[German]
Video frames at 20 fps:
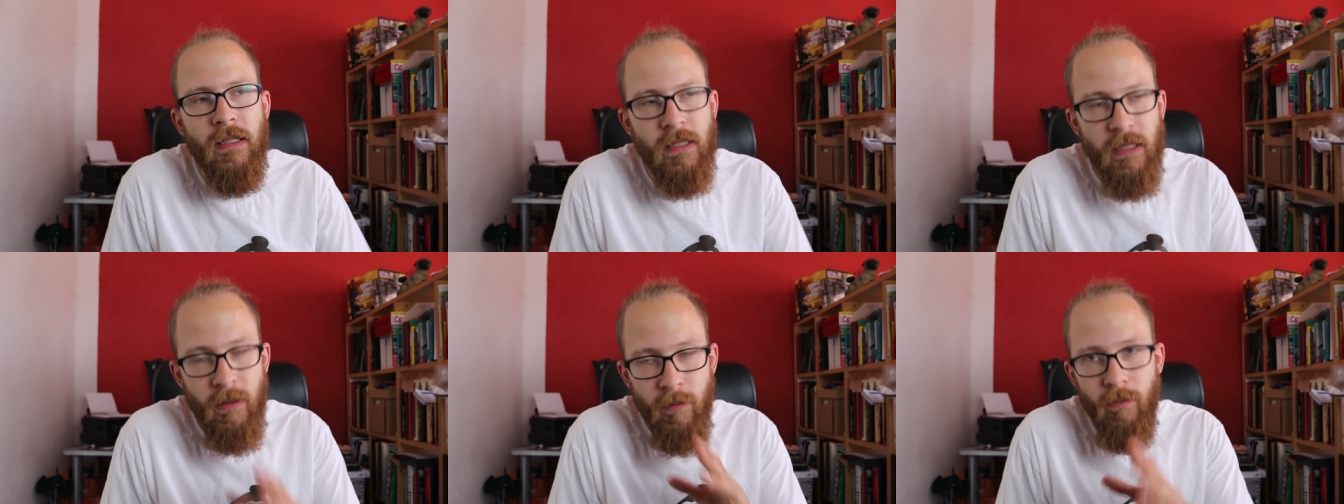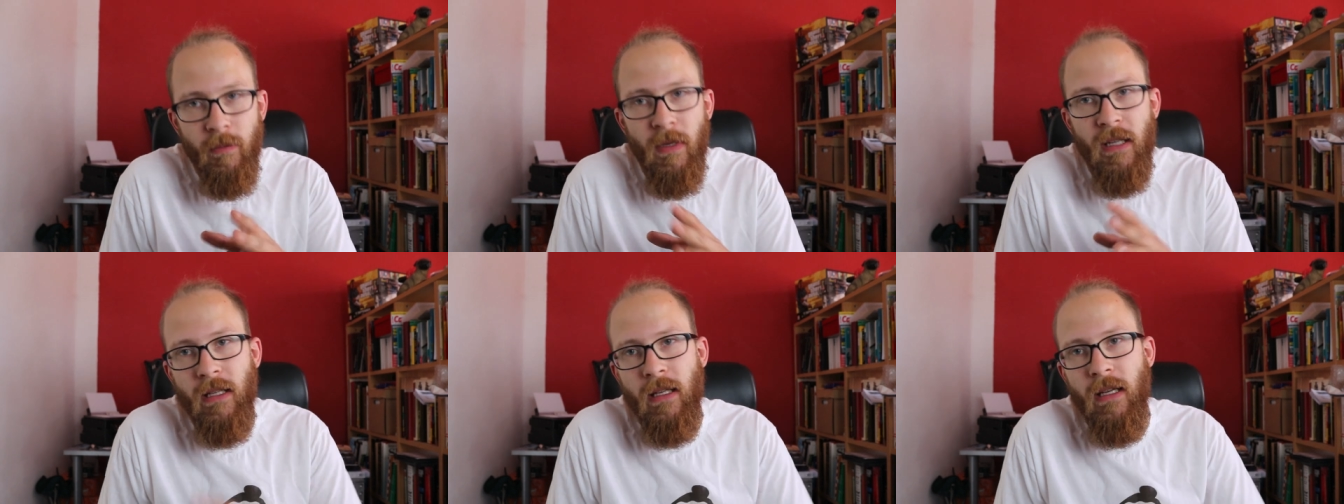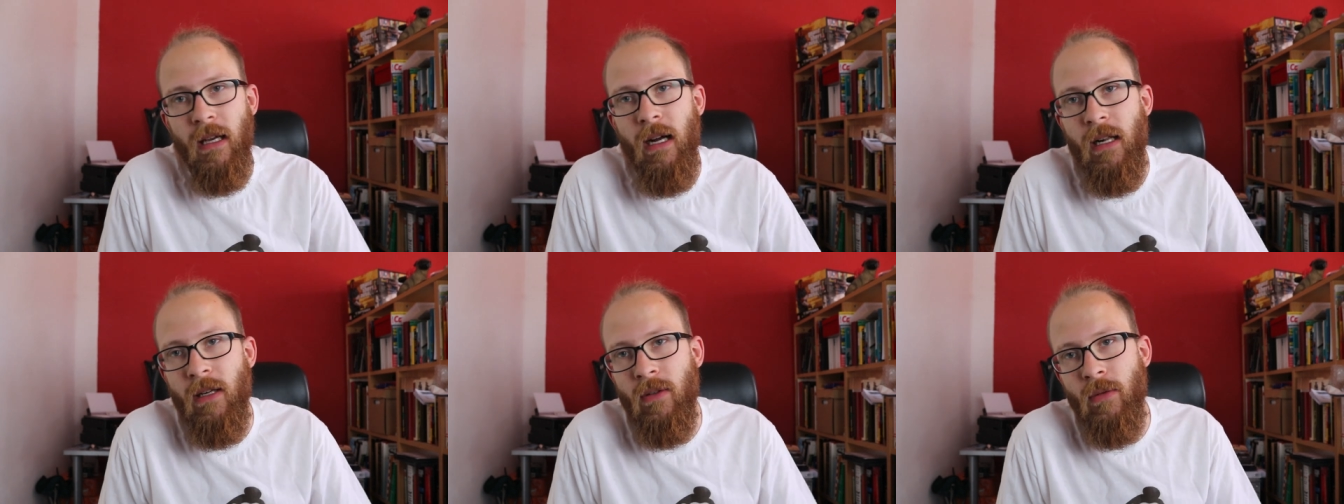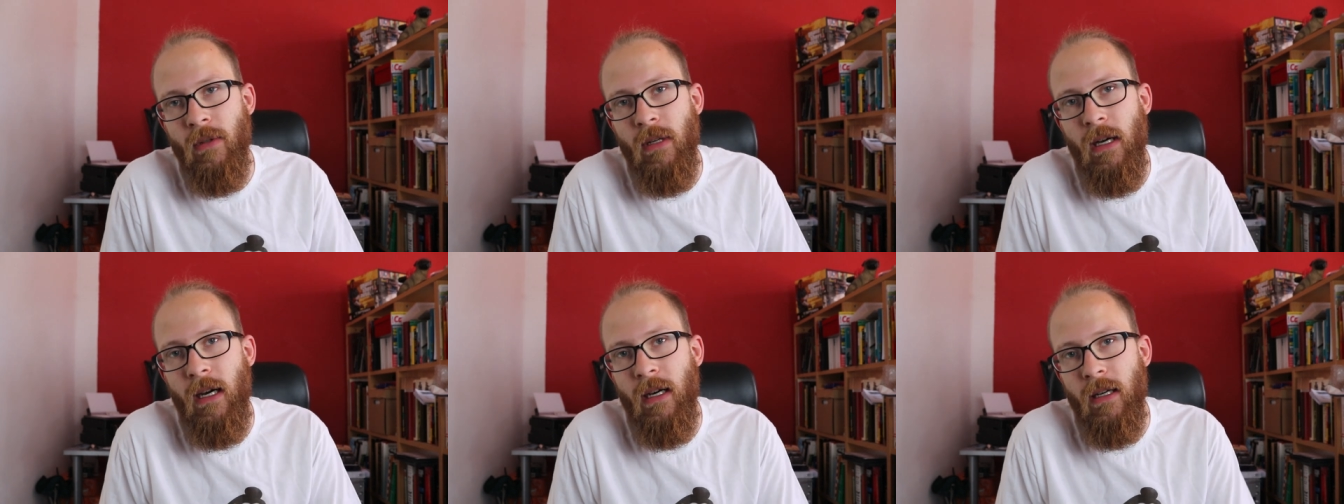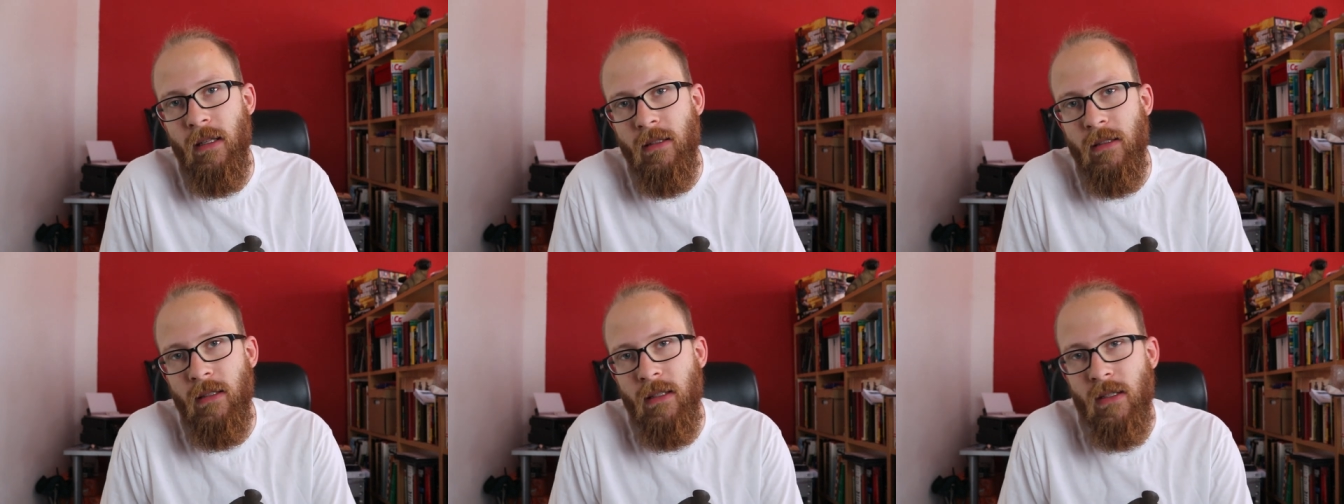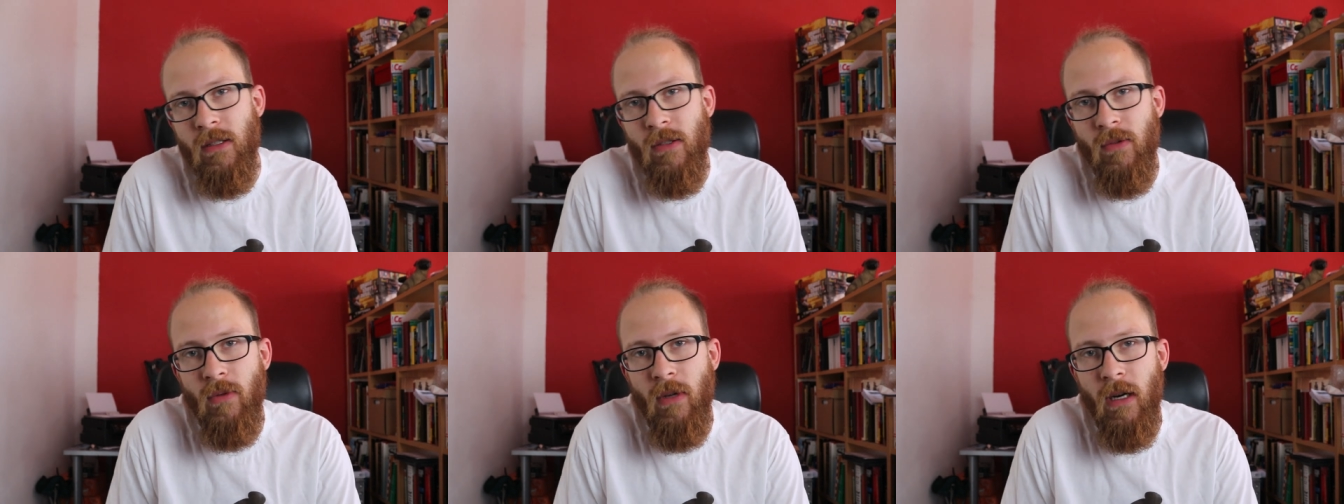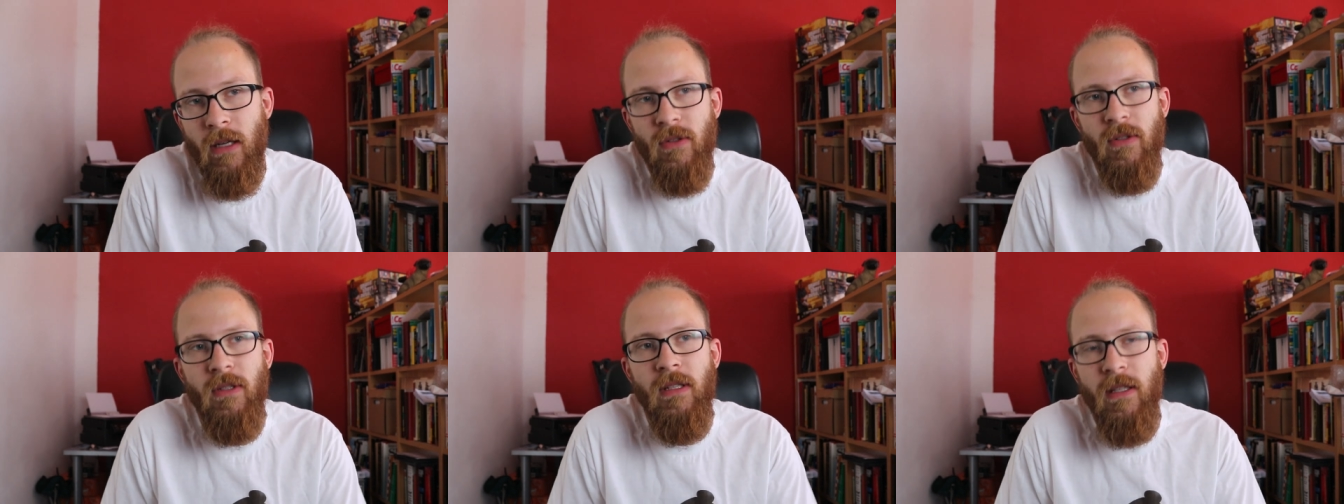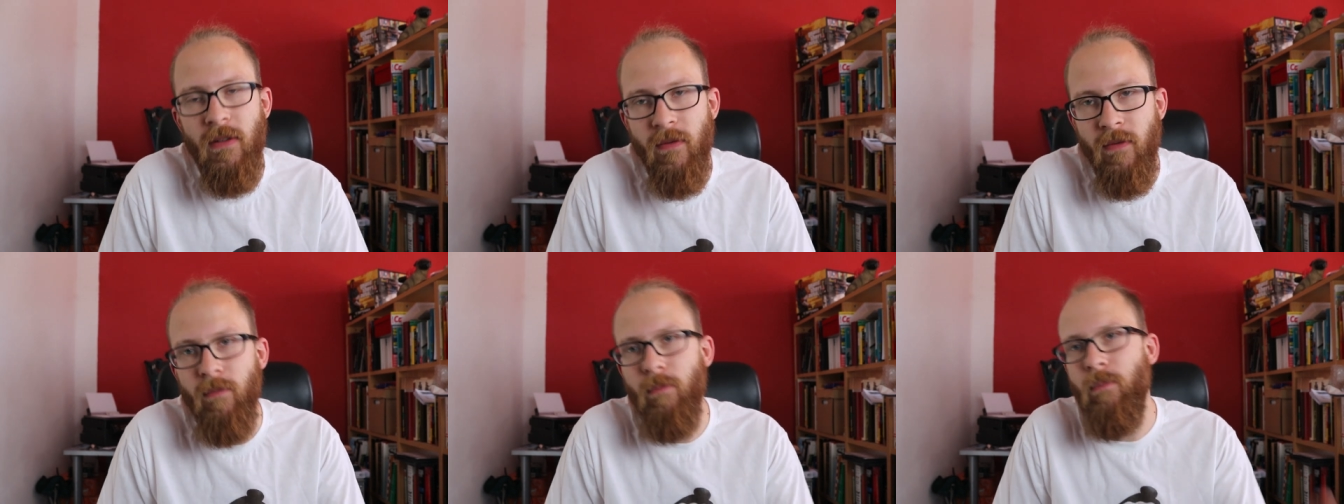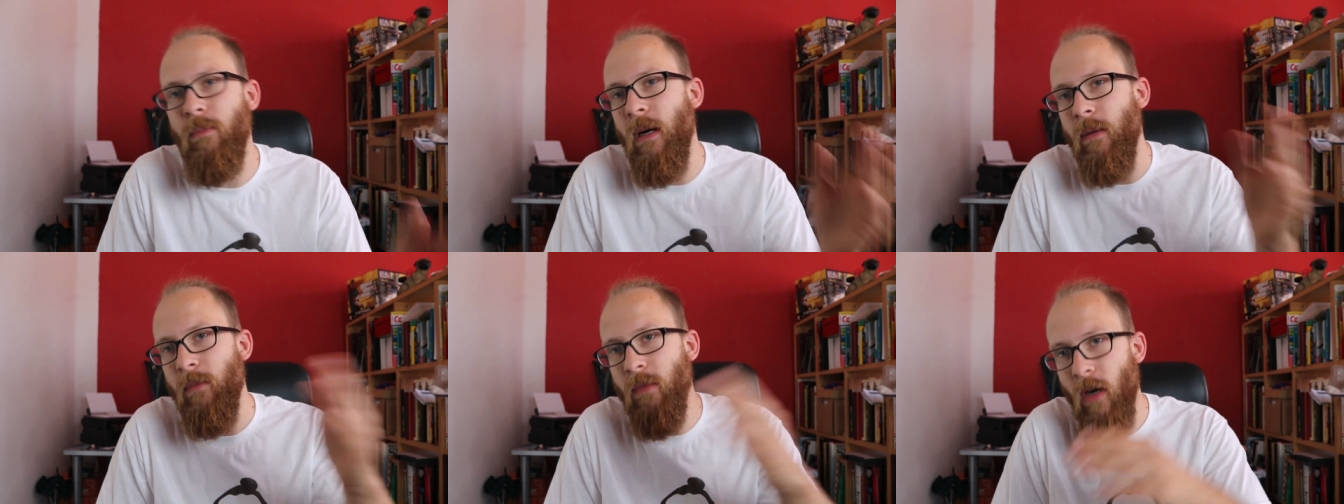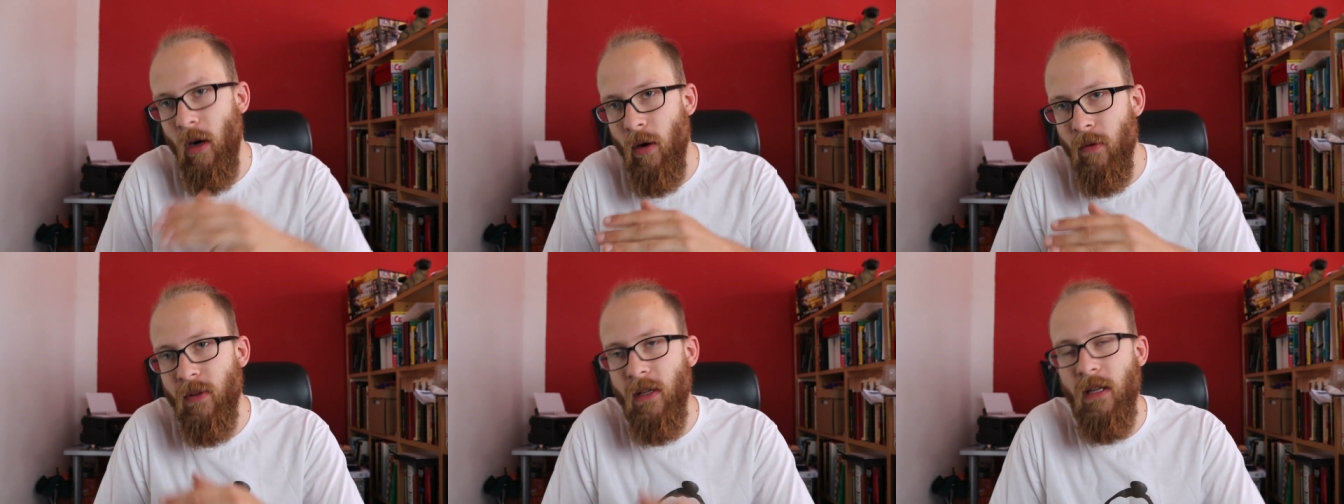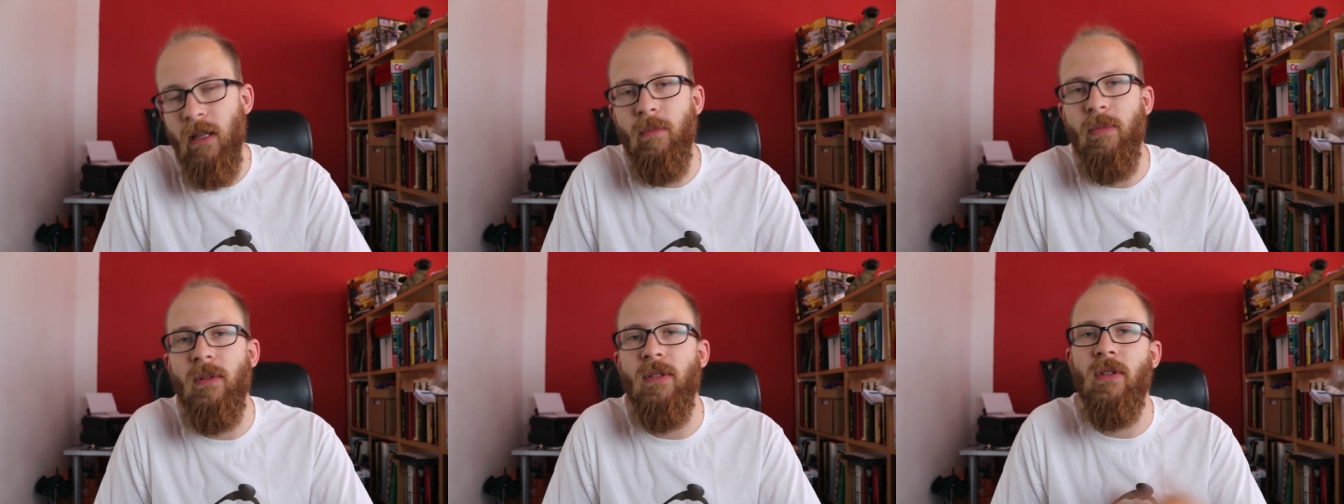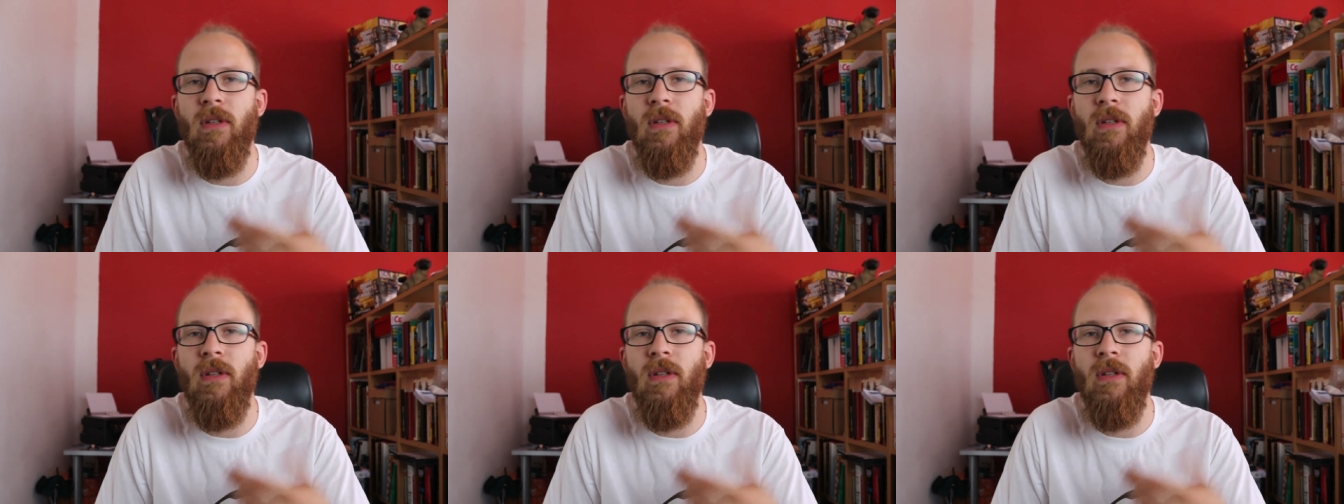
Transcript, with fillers: Es gibt ein Materialgutachten dazu, also nicht beim Kauf der Lippe,